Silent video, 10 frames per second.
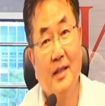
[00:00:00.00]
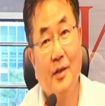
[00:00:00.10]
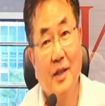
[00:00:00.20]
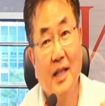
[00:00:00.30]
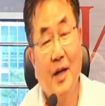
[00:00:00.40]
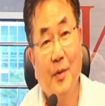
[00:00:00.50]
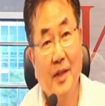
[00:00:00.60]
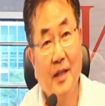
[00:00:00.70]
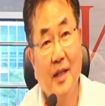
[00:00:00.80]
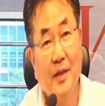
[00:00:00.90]
거기
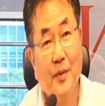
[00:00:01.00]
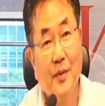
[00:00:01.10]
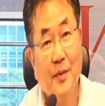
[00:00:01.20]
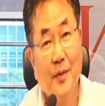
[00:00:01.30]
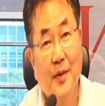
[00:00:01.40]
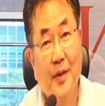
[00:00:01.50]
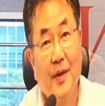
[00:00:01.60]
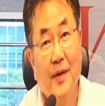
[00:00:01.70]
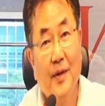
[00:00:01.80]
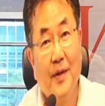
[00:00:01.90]
나오는 게 되고
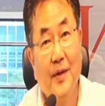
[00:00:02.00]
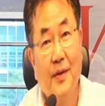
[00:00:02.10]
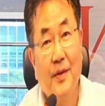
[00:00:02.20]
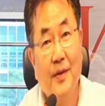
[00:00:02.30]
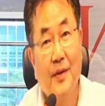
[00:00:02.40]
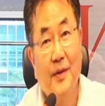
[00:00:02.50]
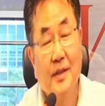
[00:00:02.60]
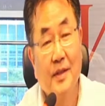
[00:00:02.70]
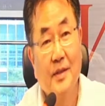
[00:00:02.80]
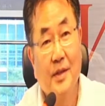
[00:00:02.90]
어,
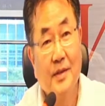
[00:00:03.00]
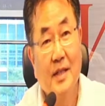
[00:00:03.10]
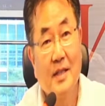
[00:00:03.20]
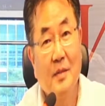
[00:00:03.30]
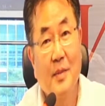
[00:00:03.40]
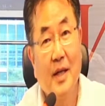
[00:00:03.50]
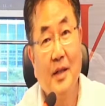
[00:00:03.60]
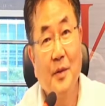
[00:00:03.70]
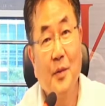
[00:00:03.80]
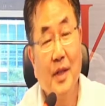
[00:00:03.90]
그
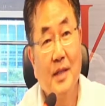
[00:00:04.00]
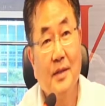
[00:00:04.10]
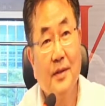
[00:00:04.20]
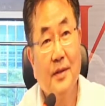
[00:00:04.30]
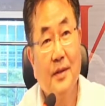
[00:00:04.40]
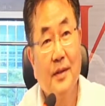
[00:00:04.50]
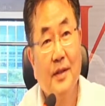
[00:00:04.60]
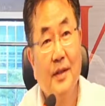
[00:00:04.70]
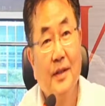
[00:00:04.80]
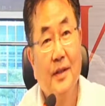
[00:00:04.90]
전자칠판을 통해서
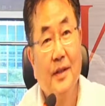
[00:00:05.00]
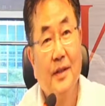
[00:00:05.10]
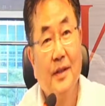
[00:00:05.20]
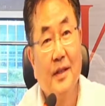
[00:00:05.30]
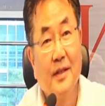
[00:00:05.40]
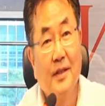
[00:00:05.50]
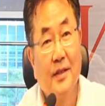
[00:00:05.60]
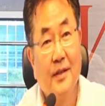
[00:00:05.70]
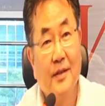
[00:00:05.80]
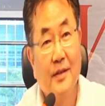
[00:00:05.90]

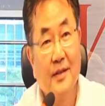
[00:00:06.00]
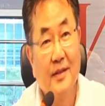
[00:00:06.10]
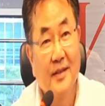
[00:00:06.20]
어,